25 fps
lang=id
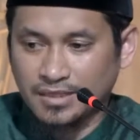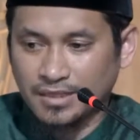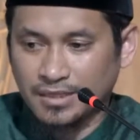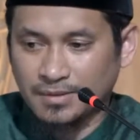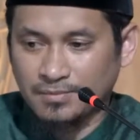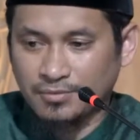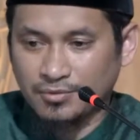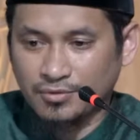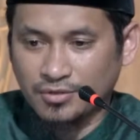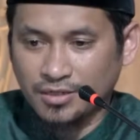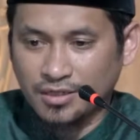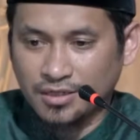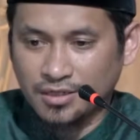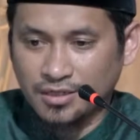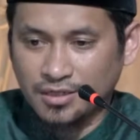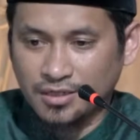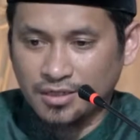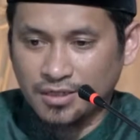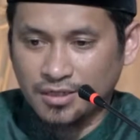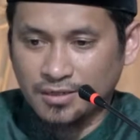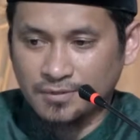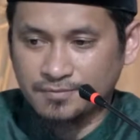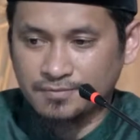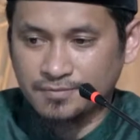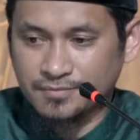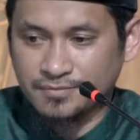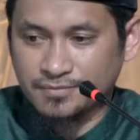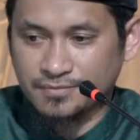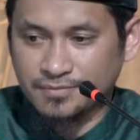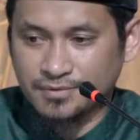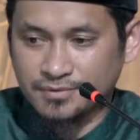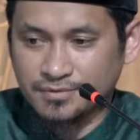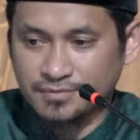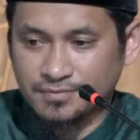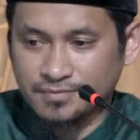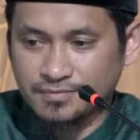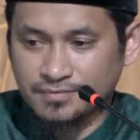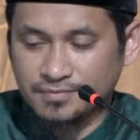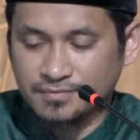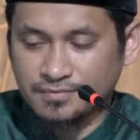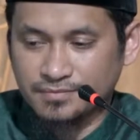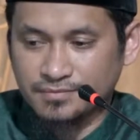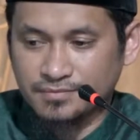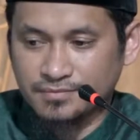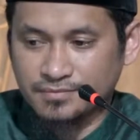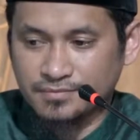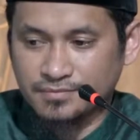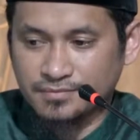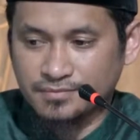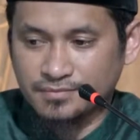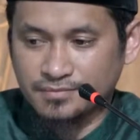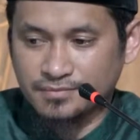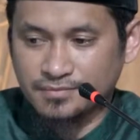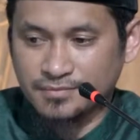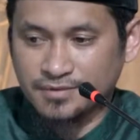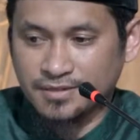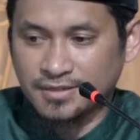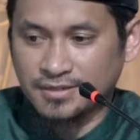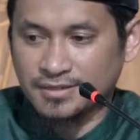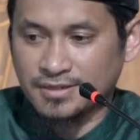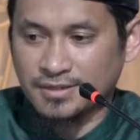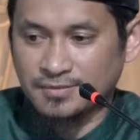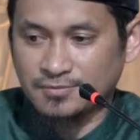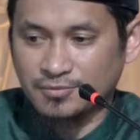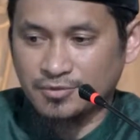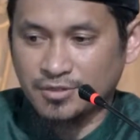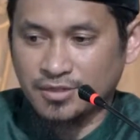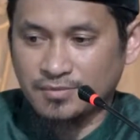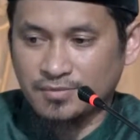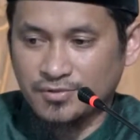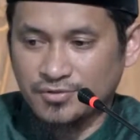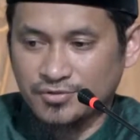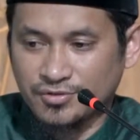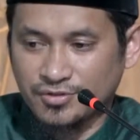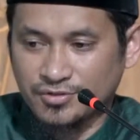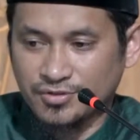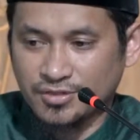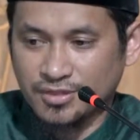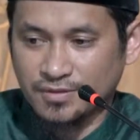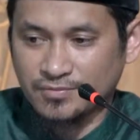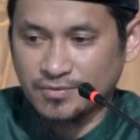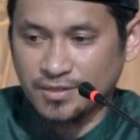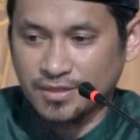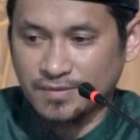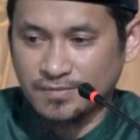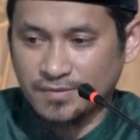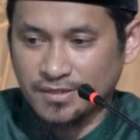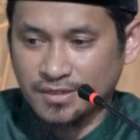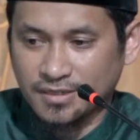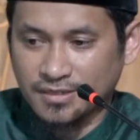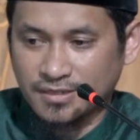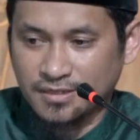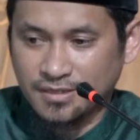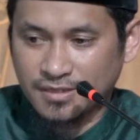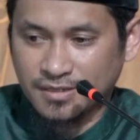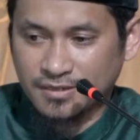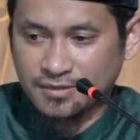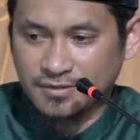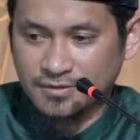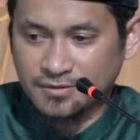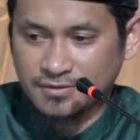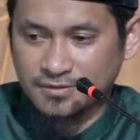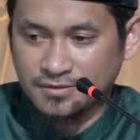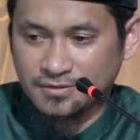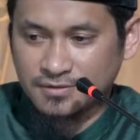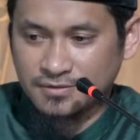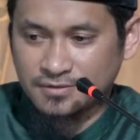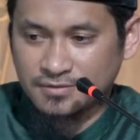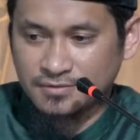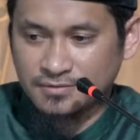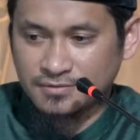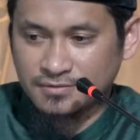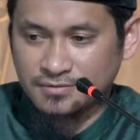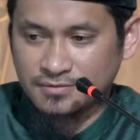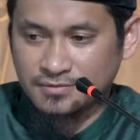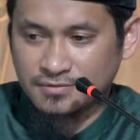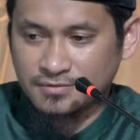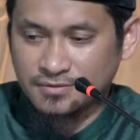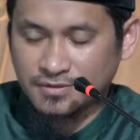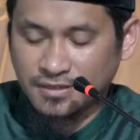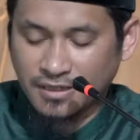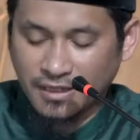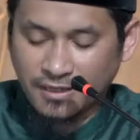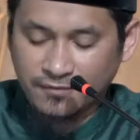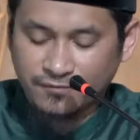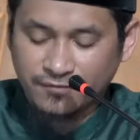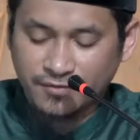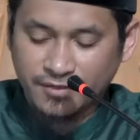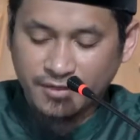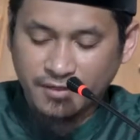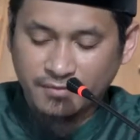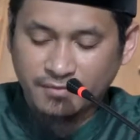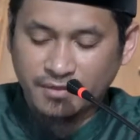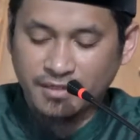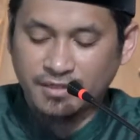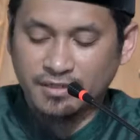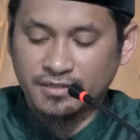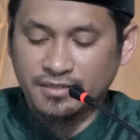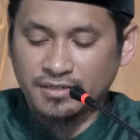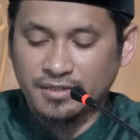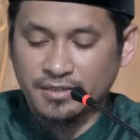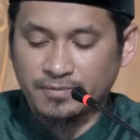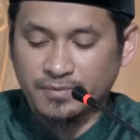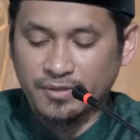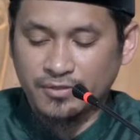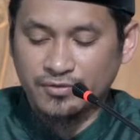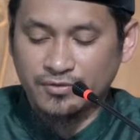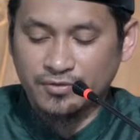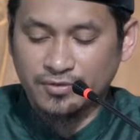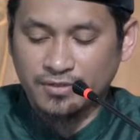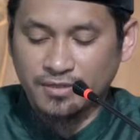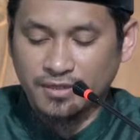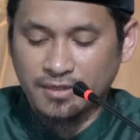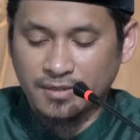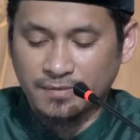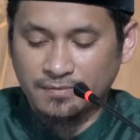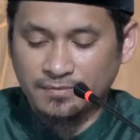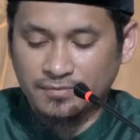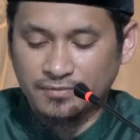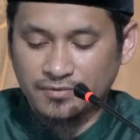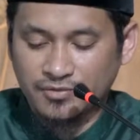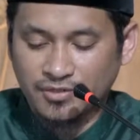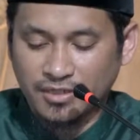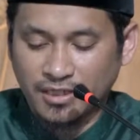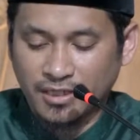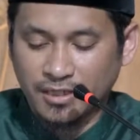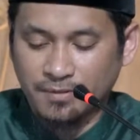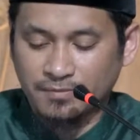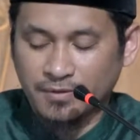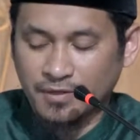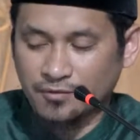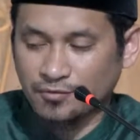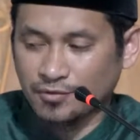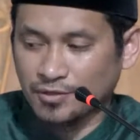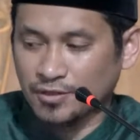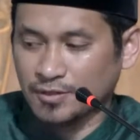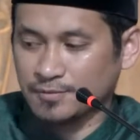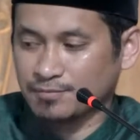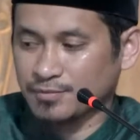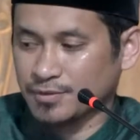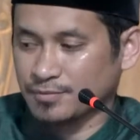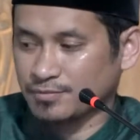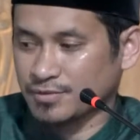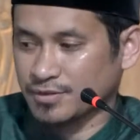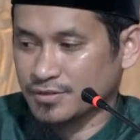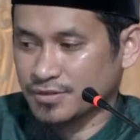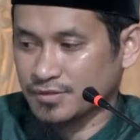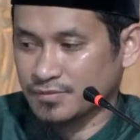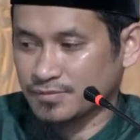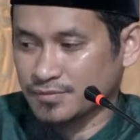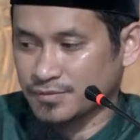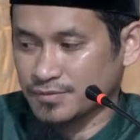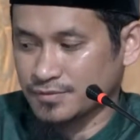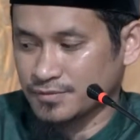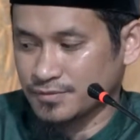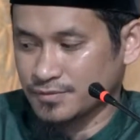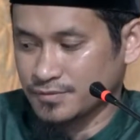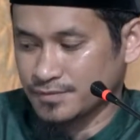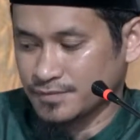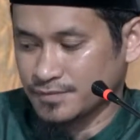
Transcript: Abu Lahab ketemu Nabi SAW dalam keadaan kafir, maka tidak masuk dalam sahabat walaupun bertemu.